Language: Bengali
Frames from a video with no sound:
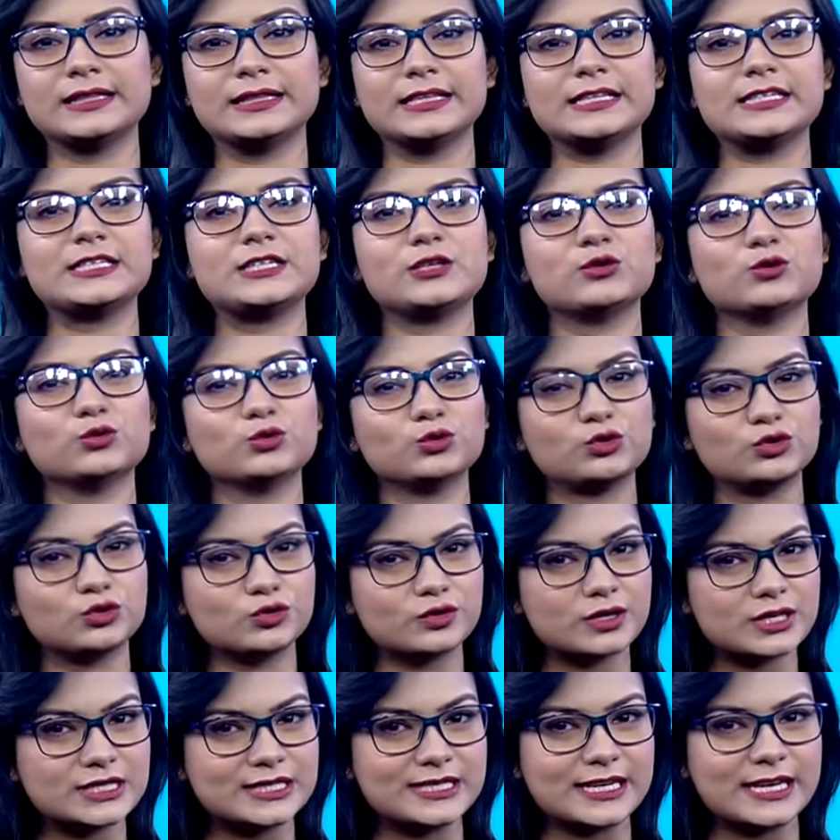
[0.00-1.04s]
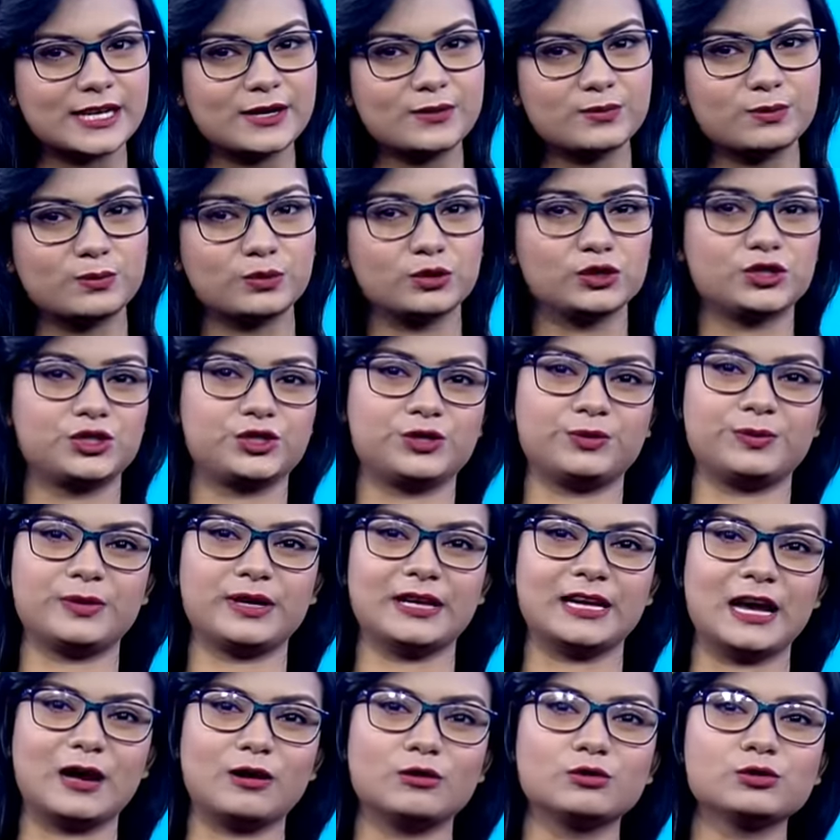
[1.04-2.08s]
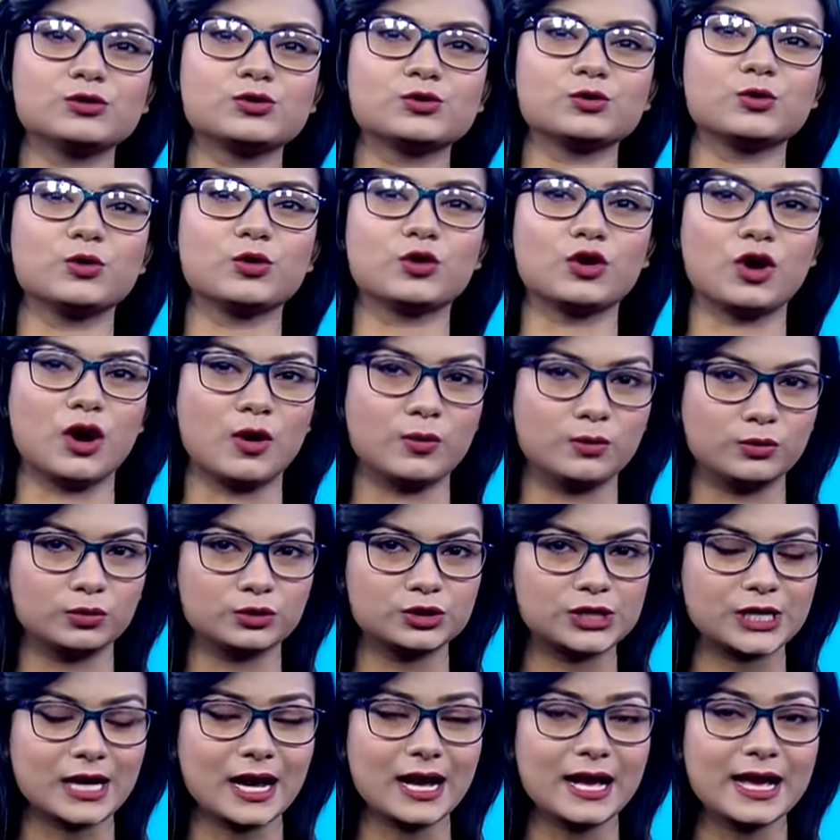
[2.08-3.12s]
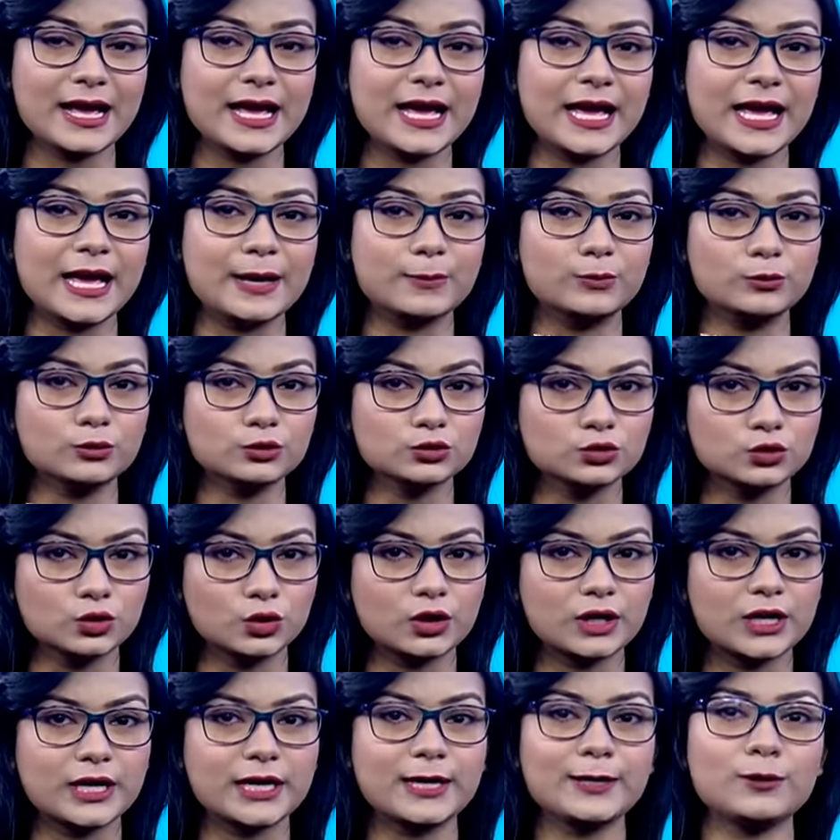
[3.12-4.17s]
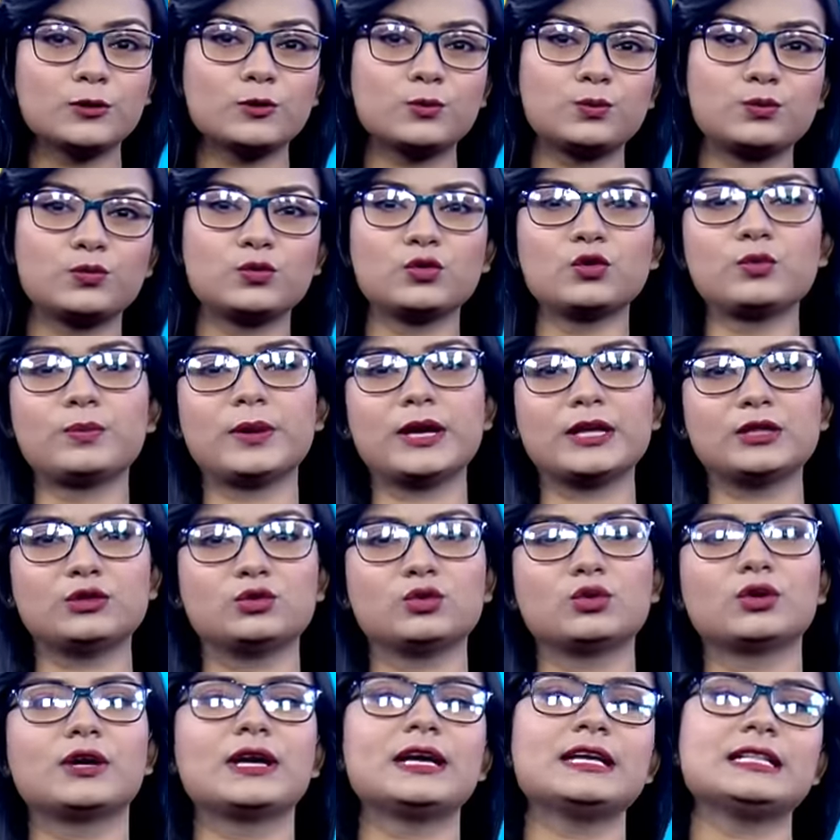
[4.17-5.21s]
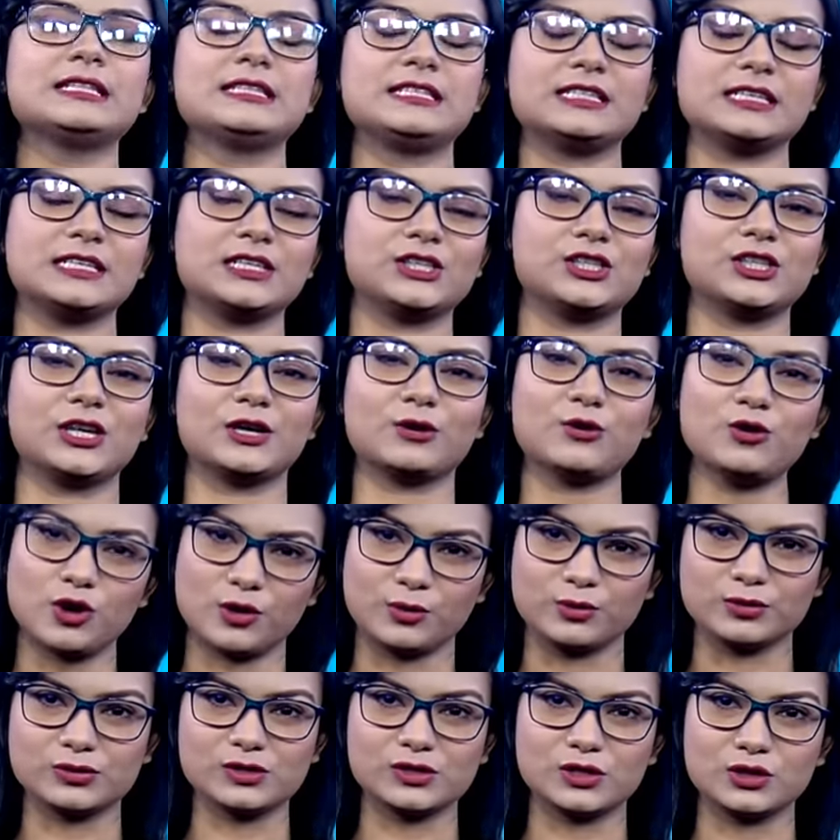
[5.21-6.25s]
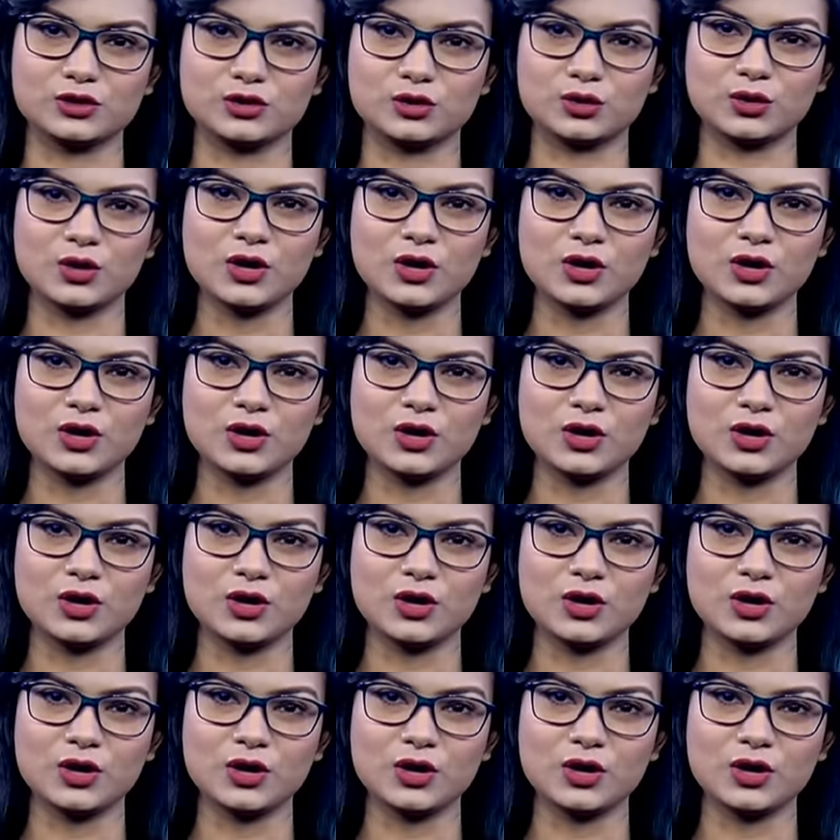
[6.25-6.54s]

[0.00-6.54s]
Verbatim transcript: দেশটির উত্তরে চীন পশ্চিমে লাওস ও কম্বোডিয়া এবং দক্ষিণ ও পূর্বে দক্ষিণ চীন সাগর অবস্থিত